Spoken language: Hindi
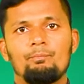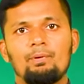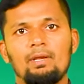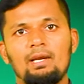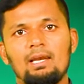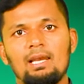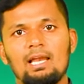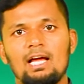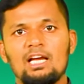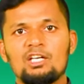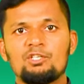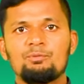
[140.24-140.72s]

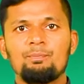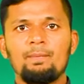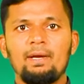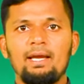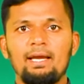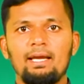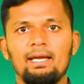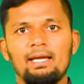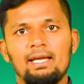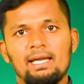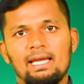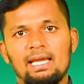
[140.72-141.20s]
फिर लास्ट
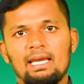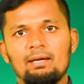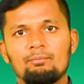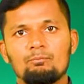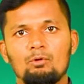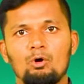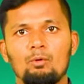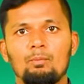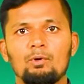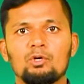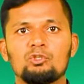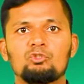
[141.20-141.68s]
में इन
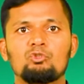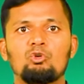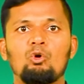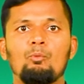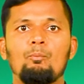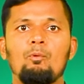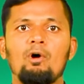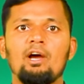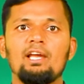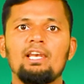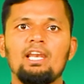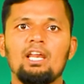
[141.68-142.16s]
मोमोज
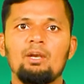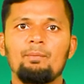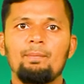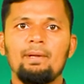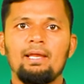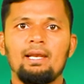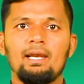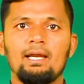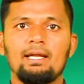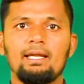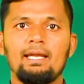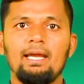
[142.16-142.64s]
को बॉयलर
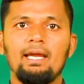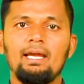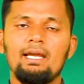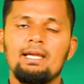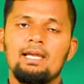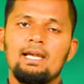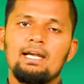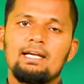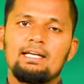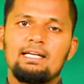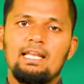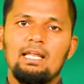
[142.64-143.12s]
में रख के
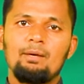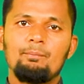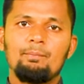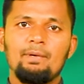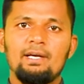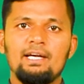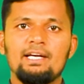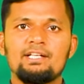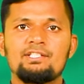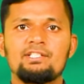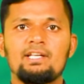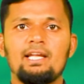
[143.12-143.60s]
टेन
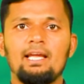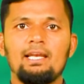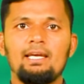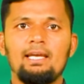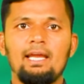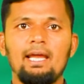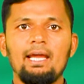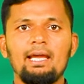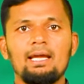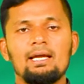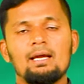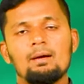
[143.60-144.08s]
मिनट्स के
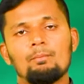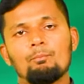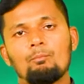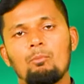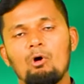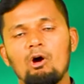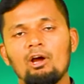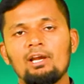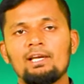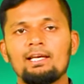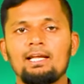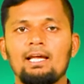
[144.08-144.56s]
लिए
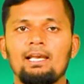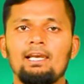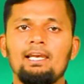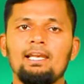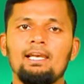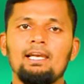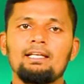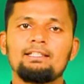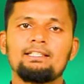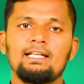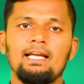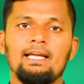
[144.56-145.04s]
बॉईल कर
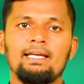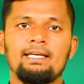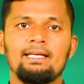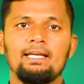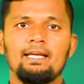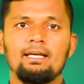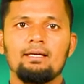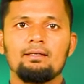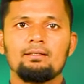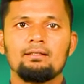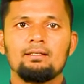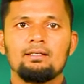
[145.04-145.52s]
लेना
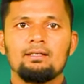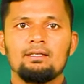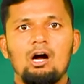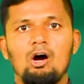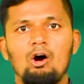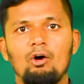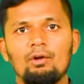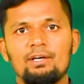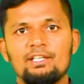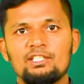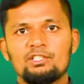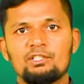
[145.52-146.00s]
चाहिए
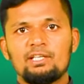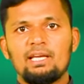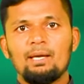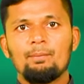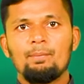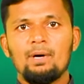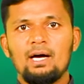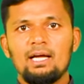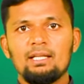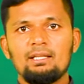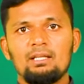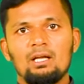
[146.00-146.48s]
और
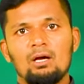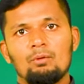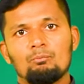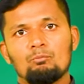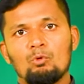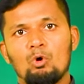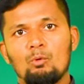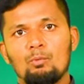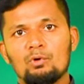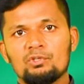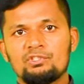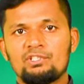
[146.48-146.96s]
इसके बाद
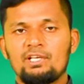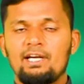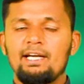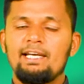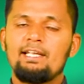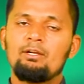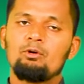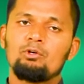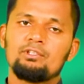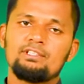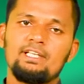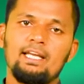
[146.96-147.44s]
मोमोज
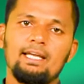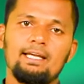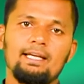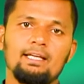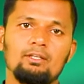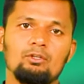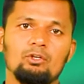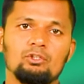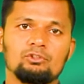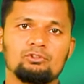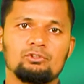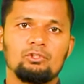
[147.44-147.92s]
रेडी हो
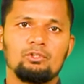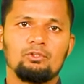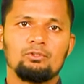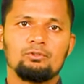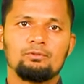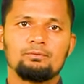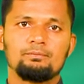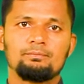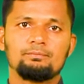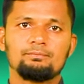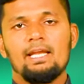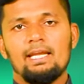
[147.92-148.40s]
जाएंगे दोस्तों
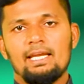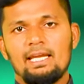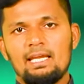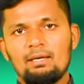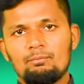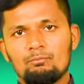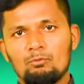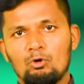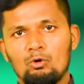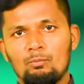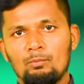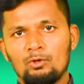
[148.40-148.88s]

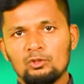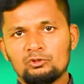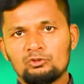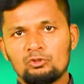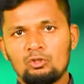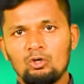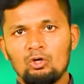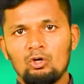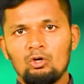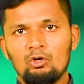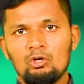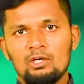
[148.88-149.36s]
इन
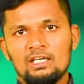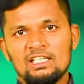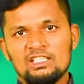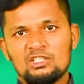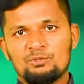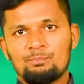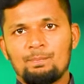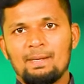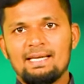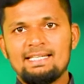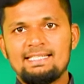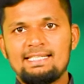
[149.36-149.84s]
मोमोज को
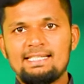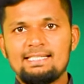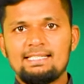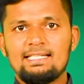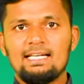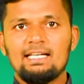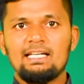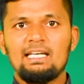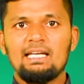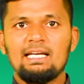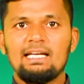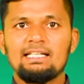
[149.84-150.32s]
स्पाइसी
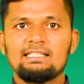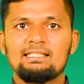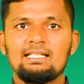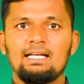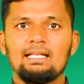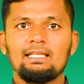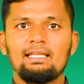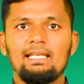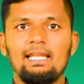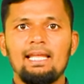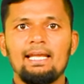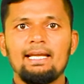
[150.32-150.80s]
चटनी के
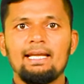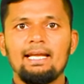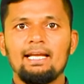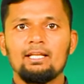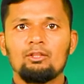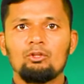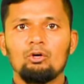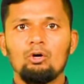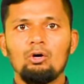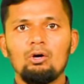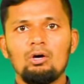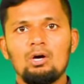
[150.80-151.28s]
साथ
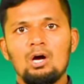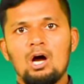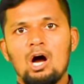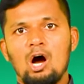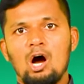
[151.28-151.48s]
लेंगे तो